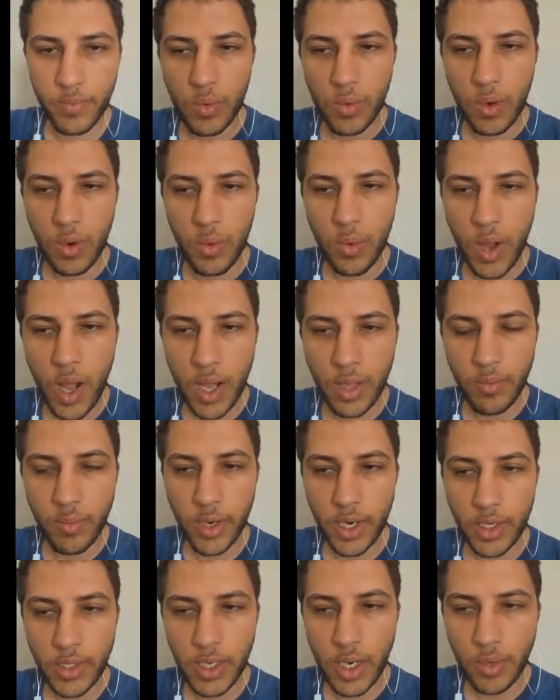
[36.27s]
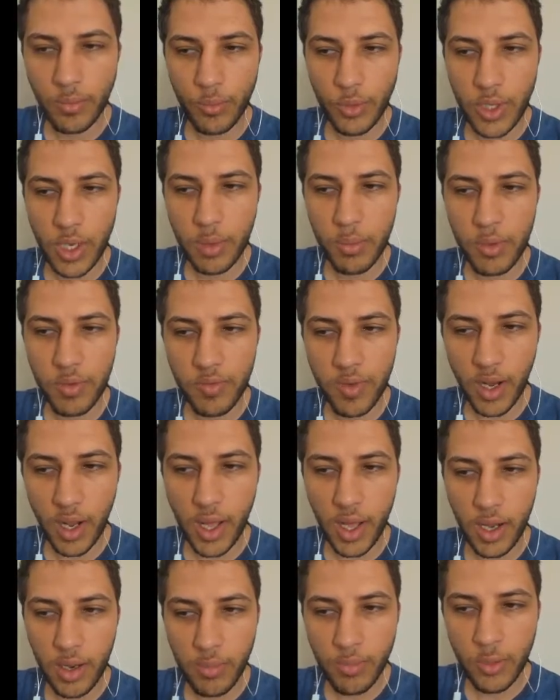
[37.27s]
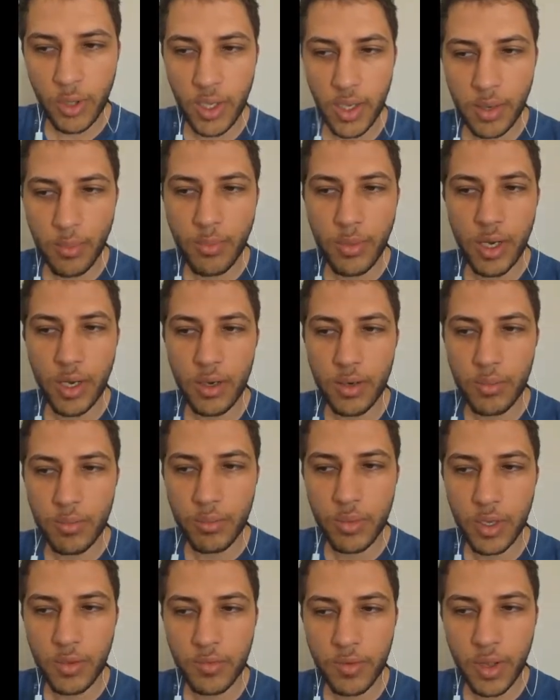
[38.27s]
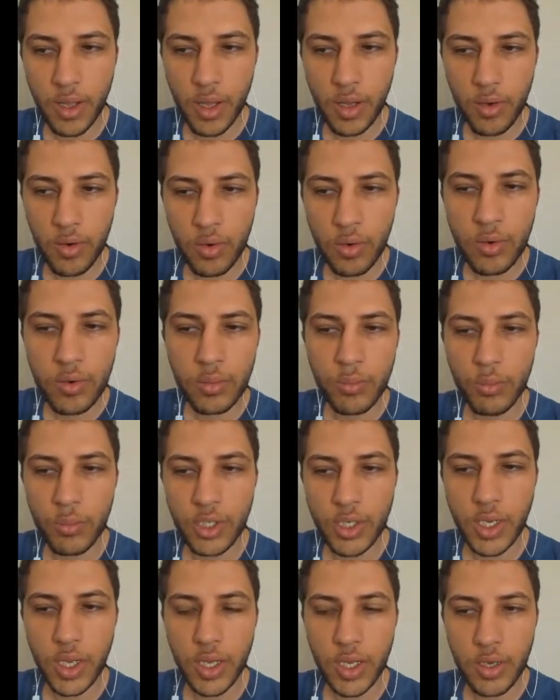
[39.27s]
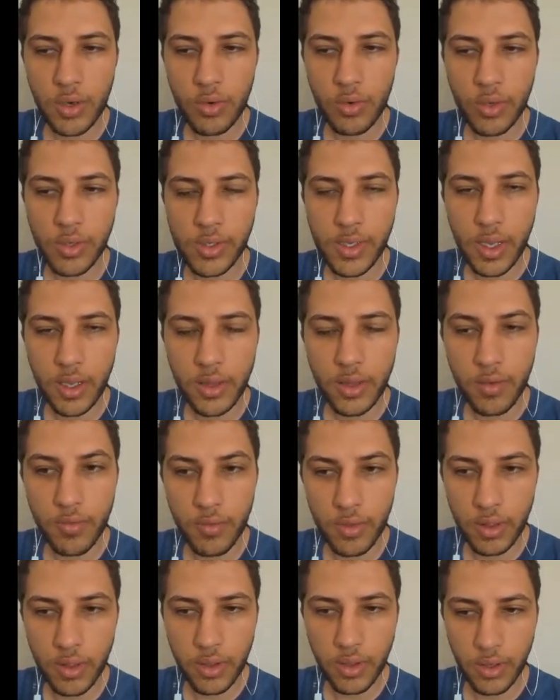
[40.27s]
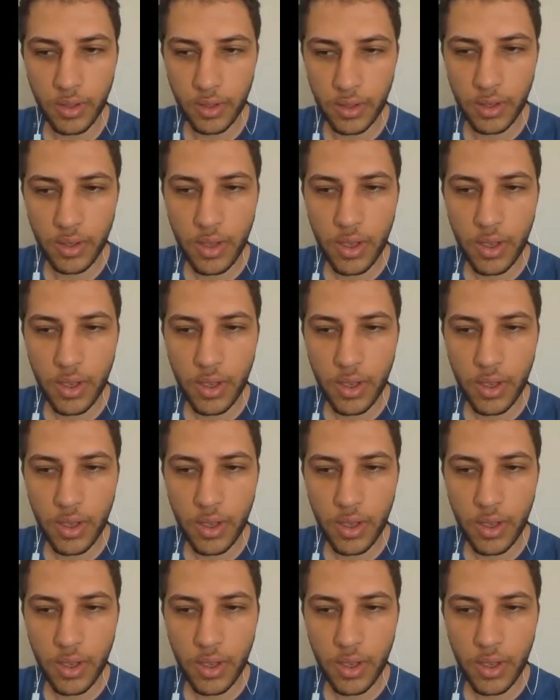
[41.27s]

وهو واحد من أنجح المدربين في العالم ويعمل بأفكاره مشاهير رؤساء التنفيذيين